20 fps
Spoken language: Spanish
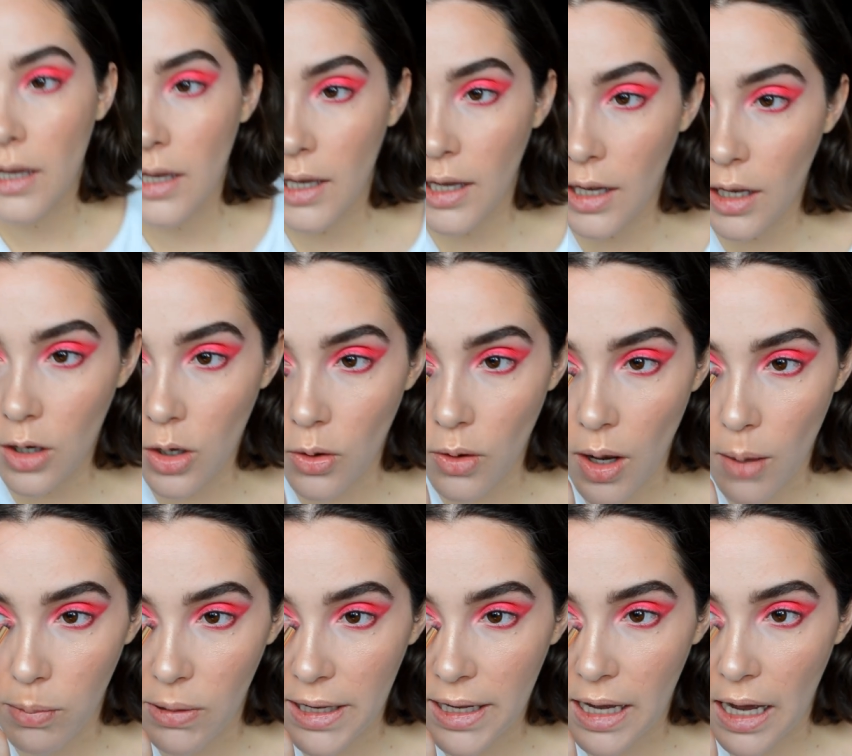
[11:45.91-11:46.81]
y lo voy a
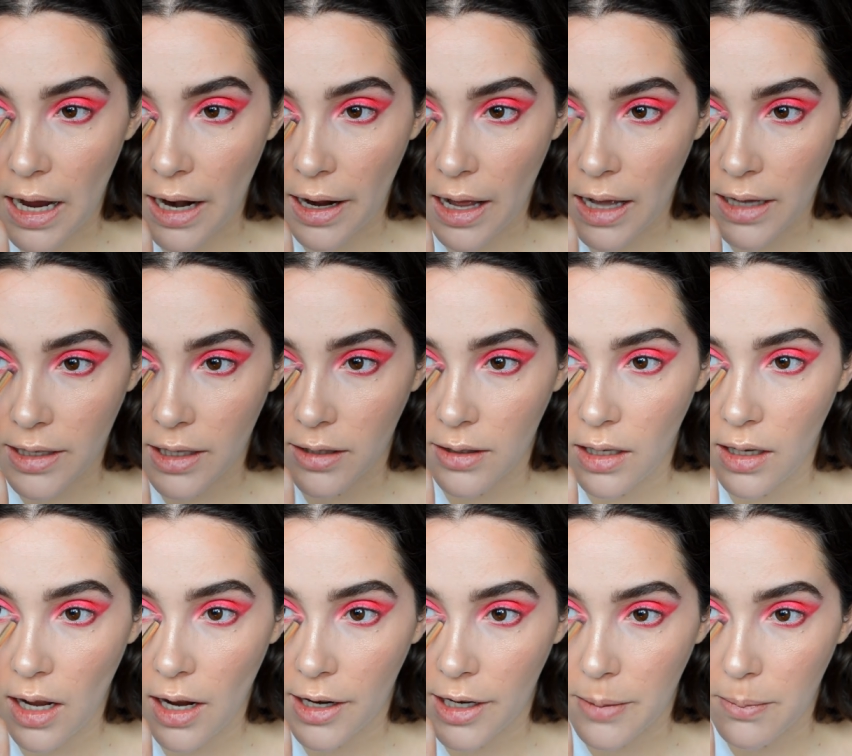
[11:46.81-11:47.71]
aplicar aquí en
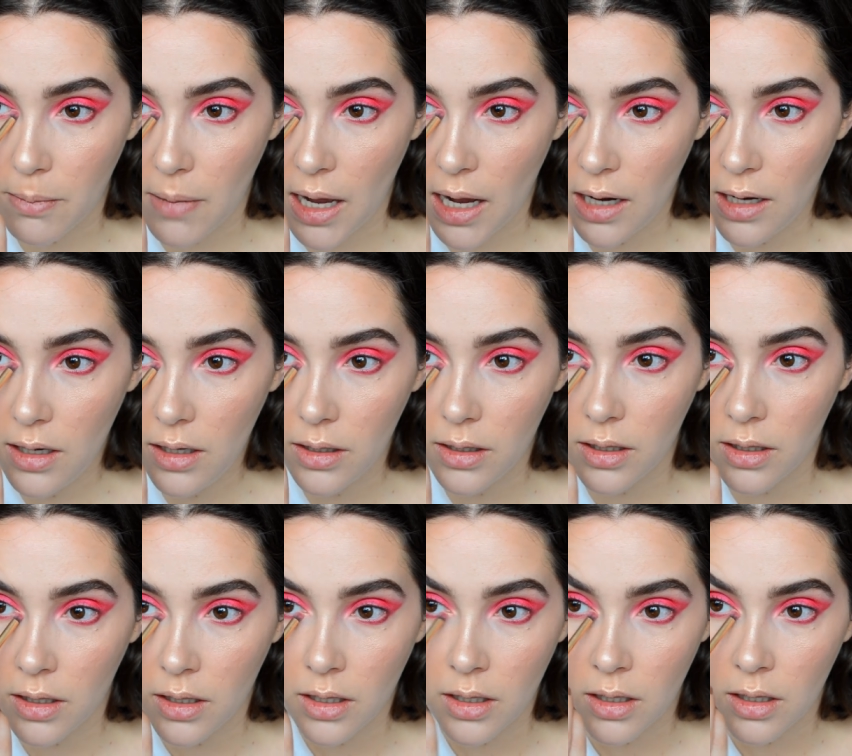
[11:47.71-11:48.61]
el lagrimal
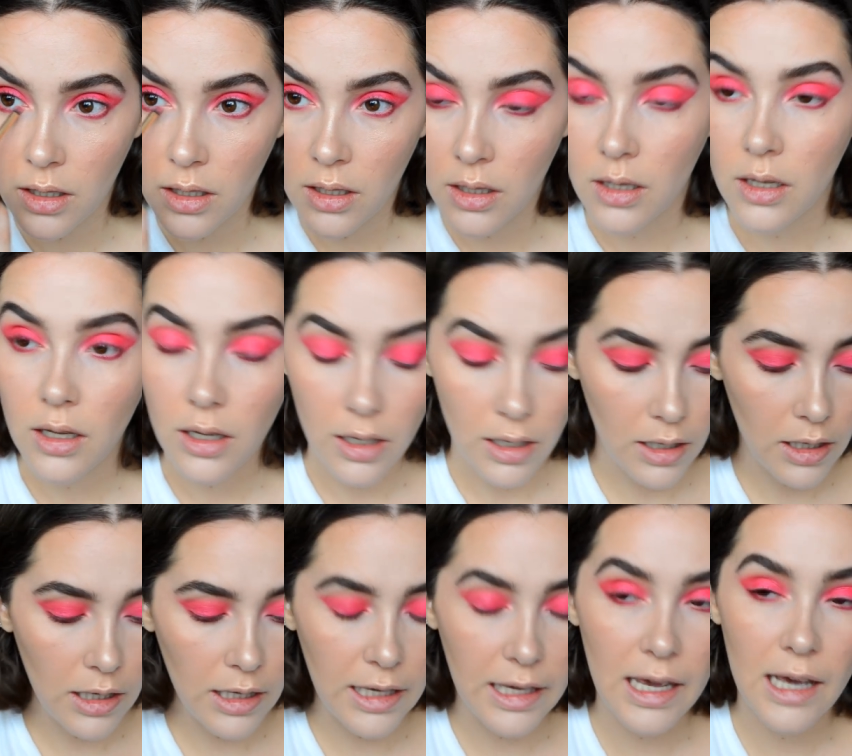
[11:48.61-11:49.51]

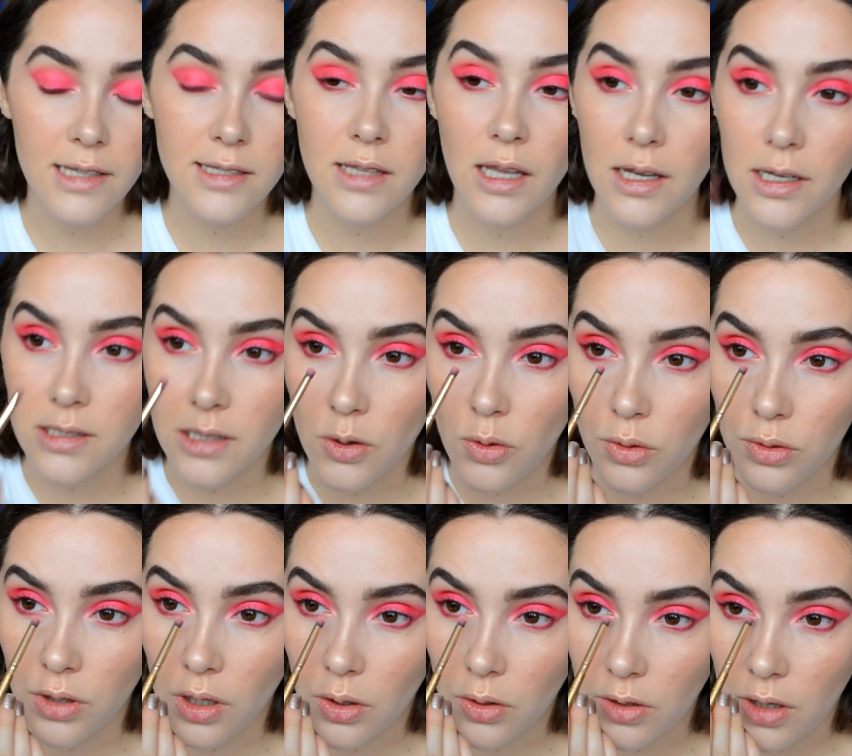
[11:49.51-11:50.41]
y hasta que se
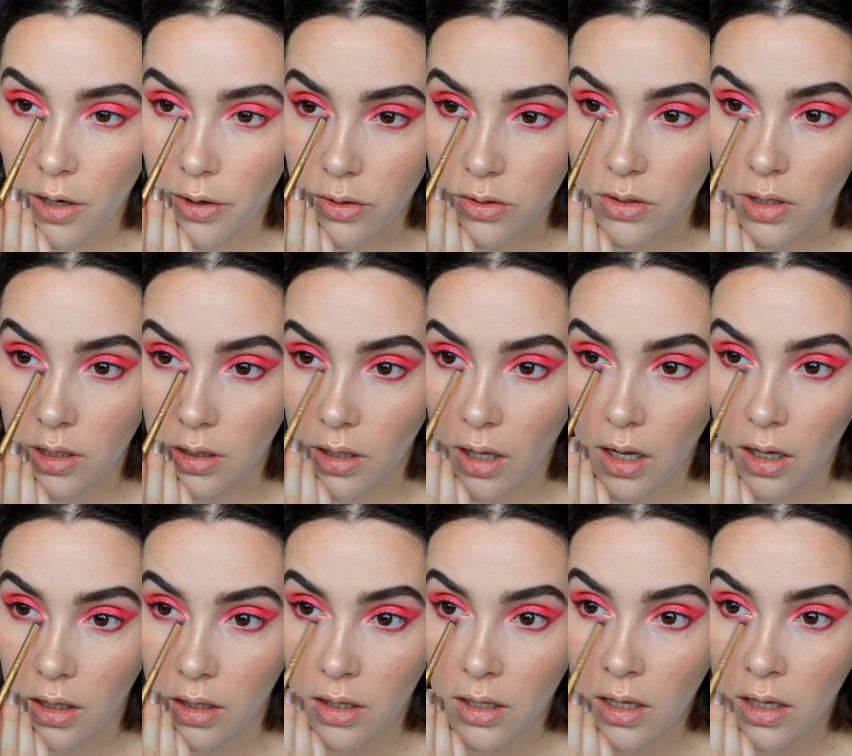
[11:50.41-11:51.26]
junte con el rosita.